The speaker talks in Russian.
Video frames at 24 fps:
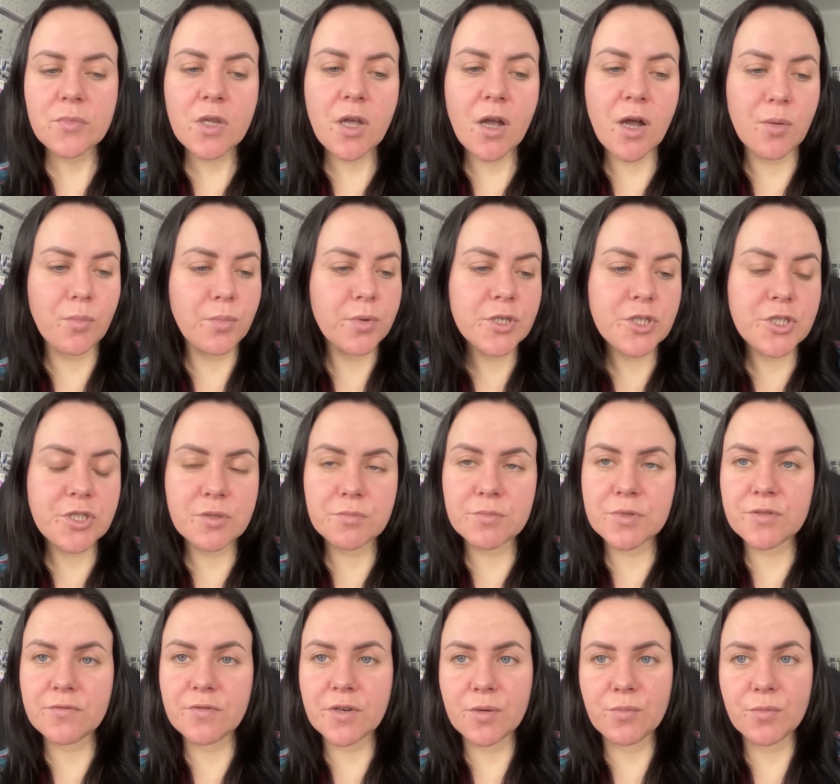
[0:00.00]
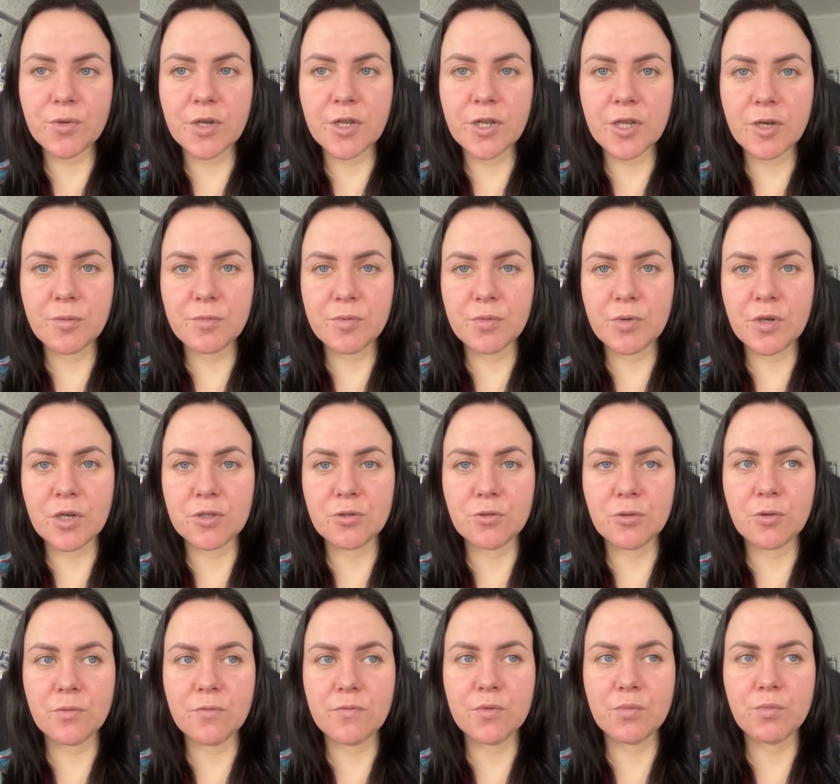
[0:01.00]
обычным своим кремом,
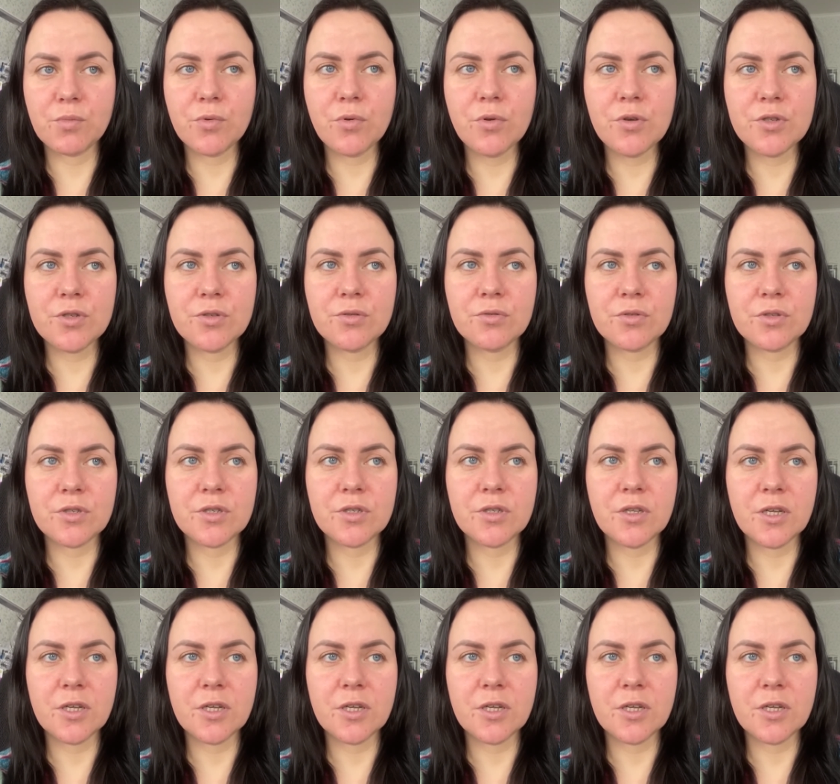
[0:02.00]
которым вы пользуетесь,